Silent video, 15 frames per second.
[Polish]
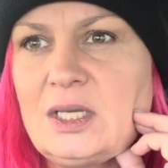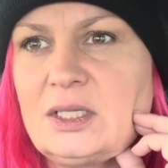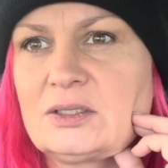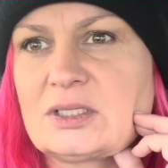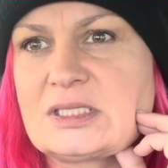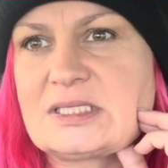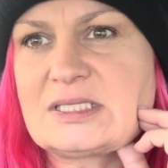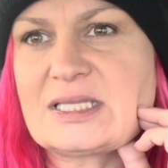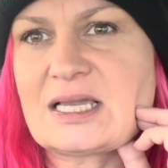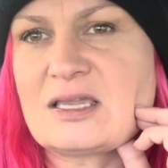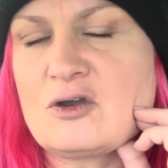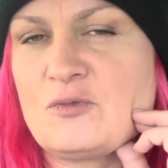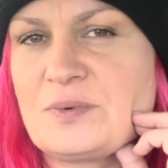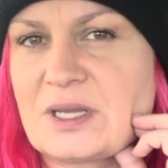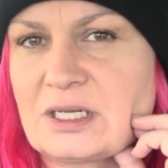to jest
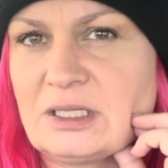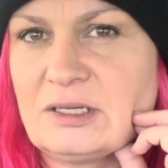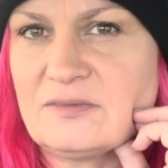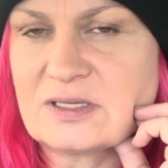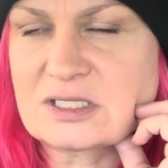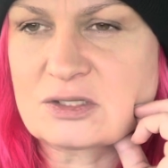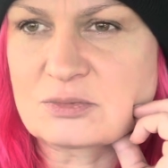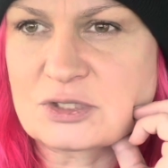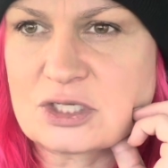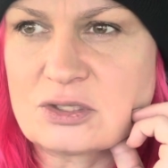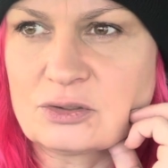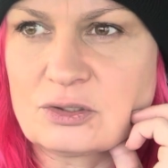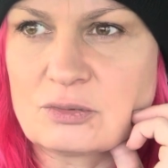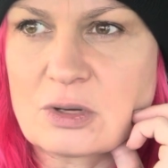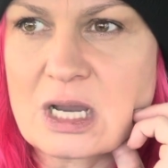takie upierdliwe z tą
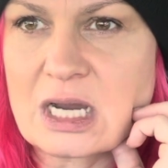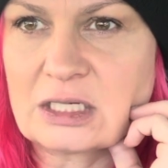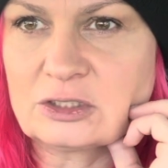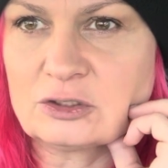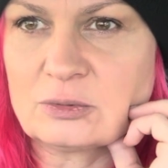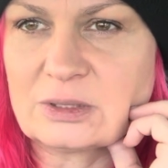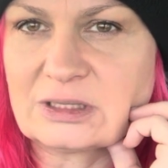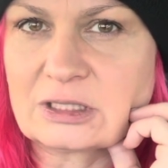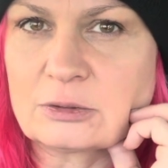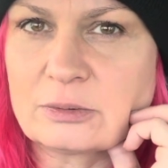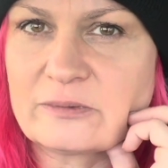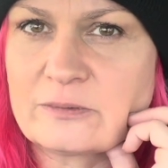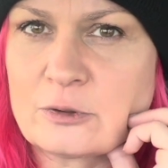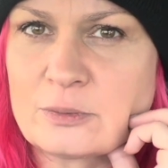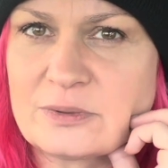zieloną kartą, a tak
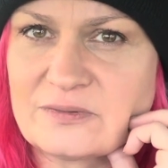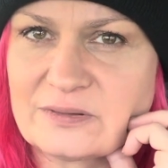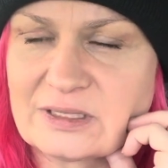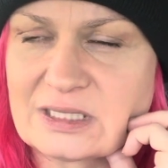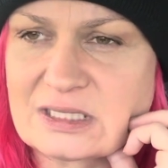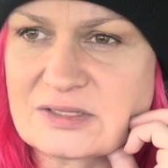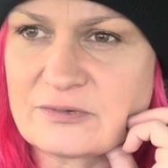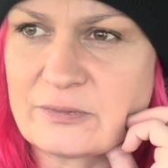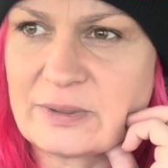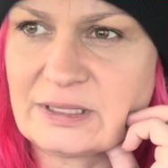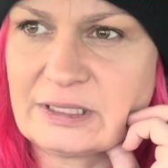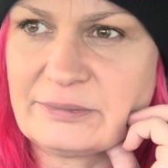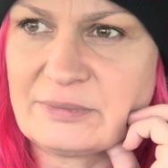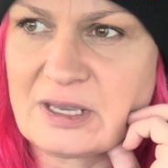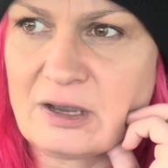obywatelstwo
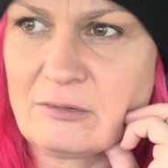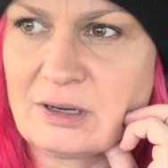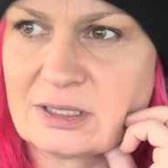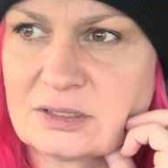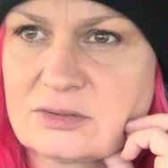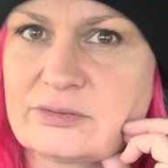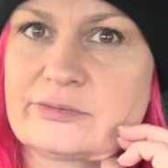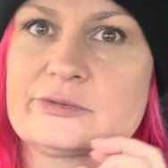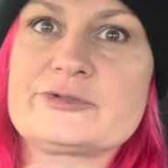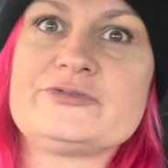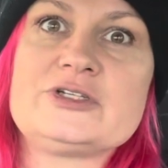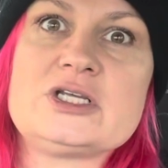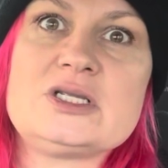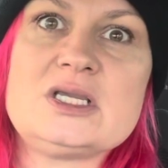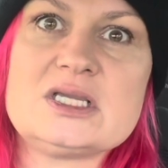będę miała, co
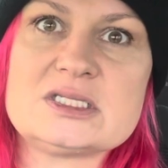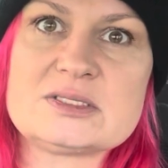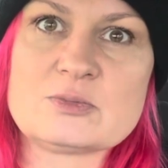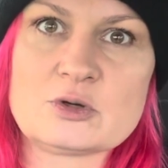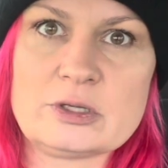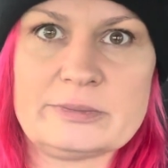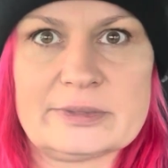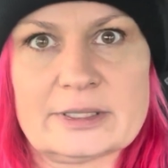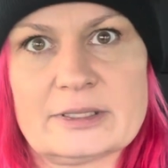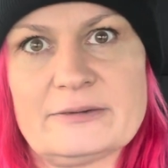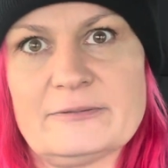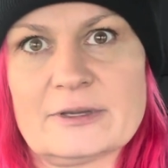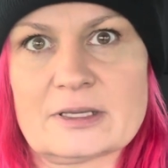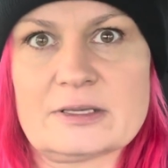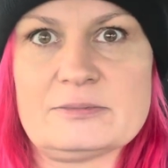oczywiście nie jest moim
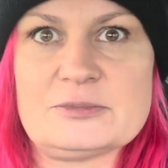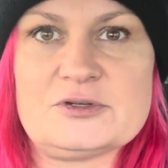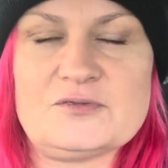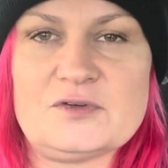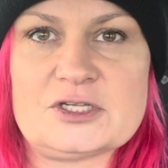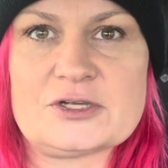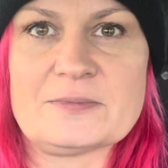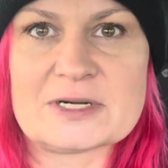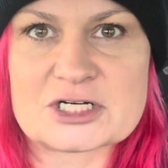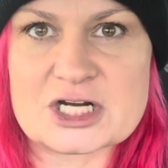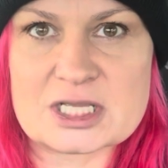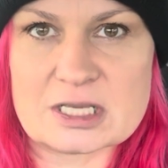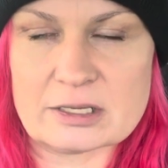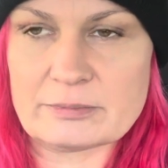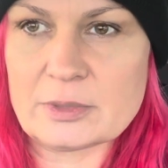takim jakimś, wiecie,
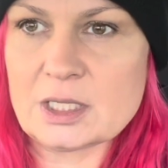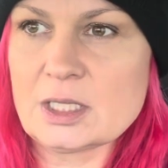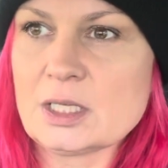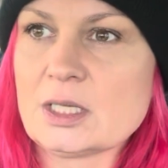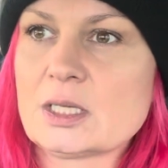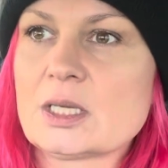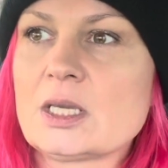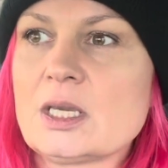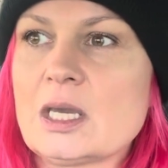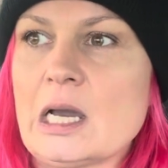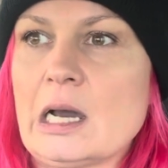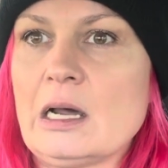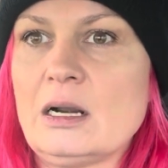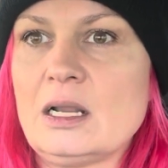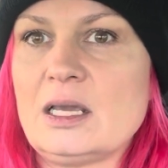marzeniem,
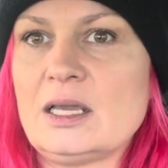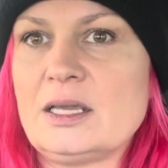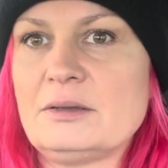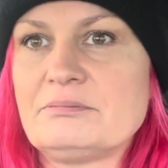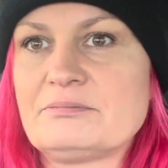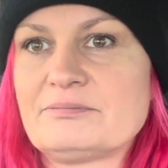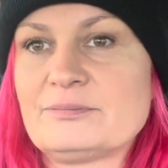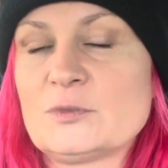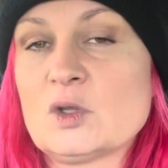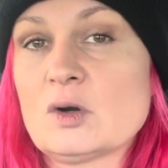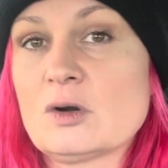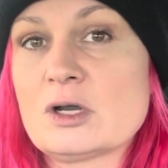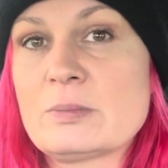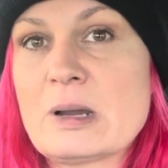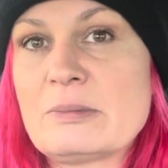ale no
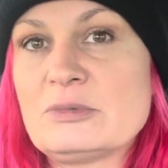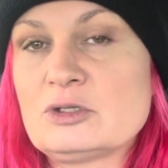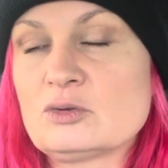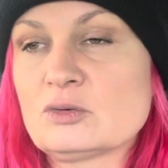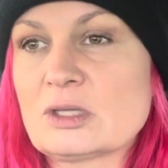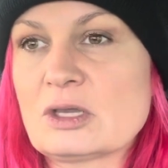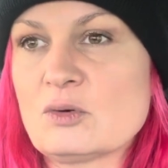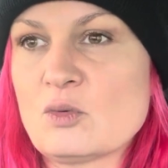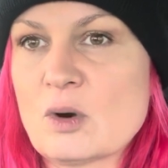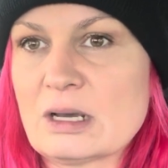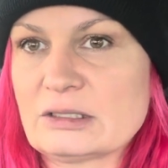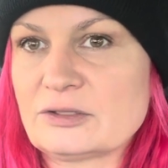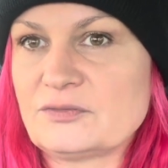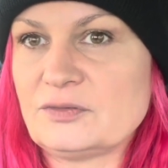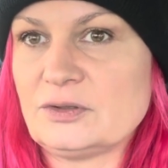chyba mi tutaj
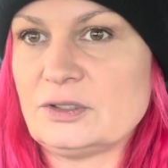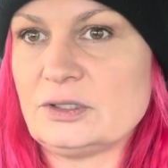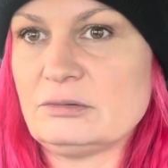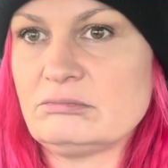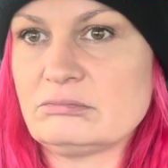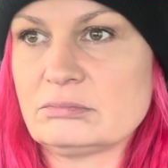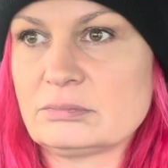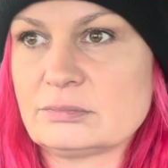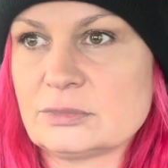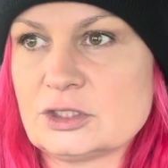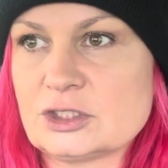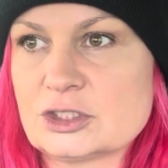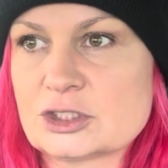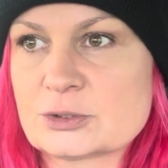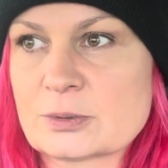ułatwi
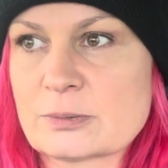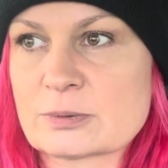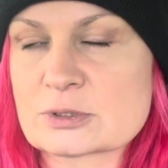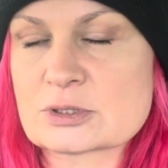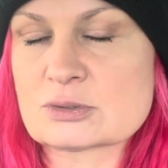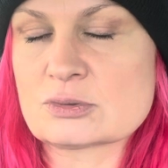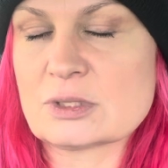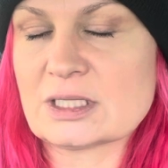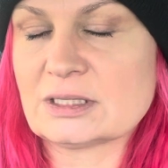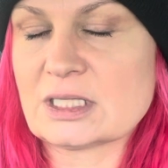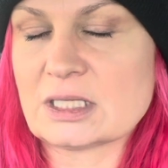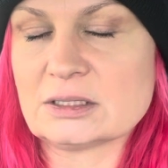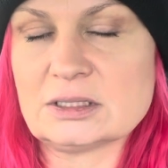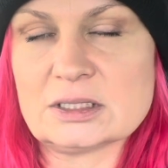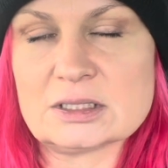niż po prostu
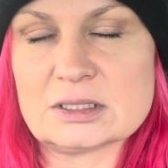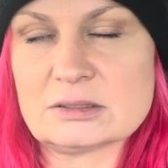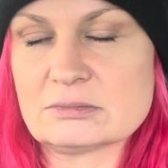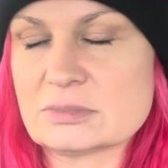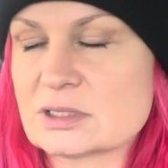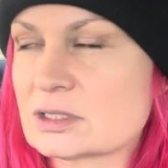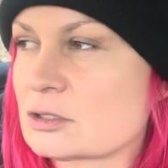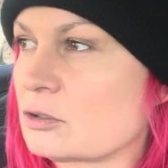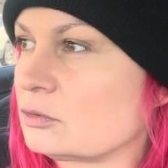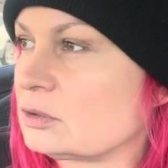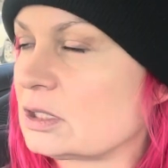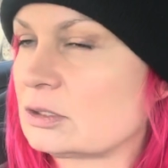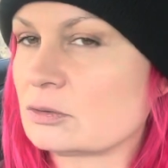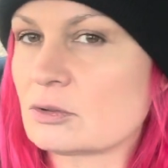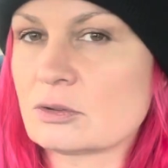latanie z
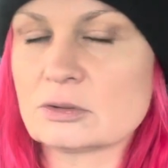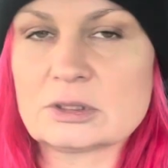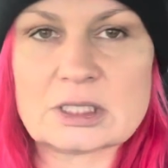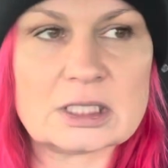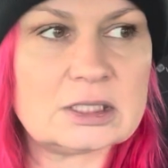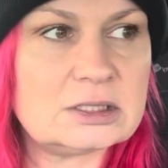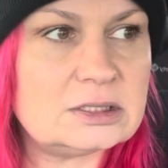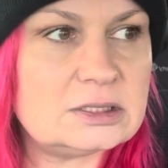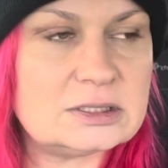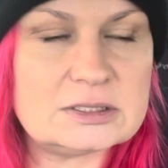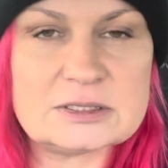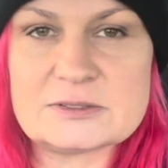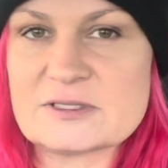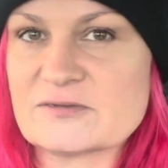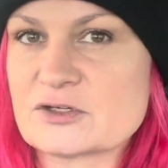kąta do kąta i
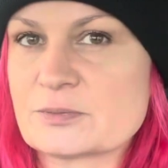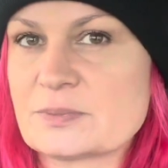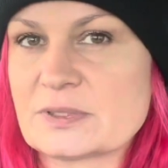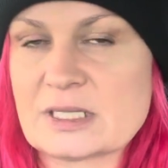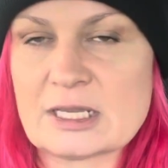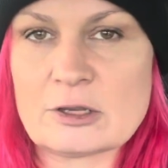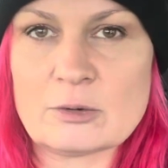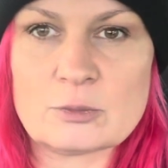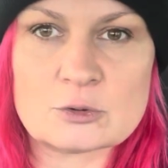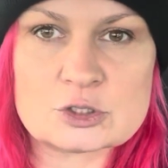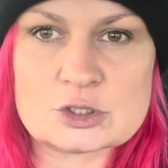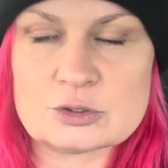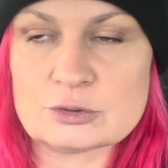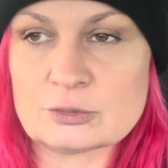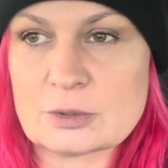zawsze pytają o
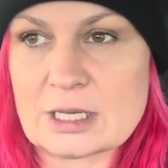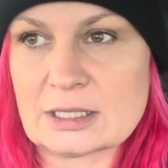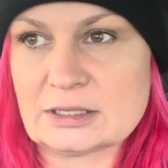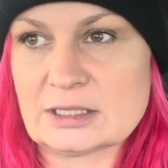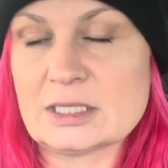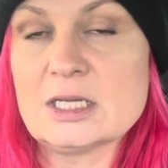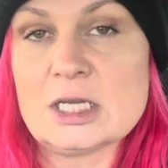zieloną kartę,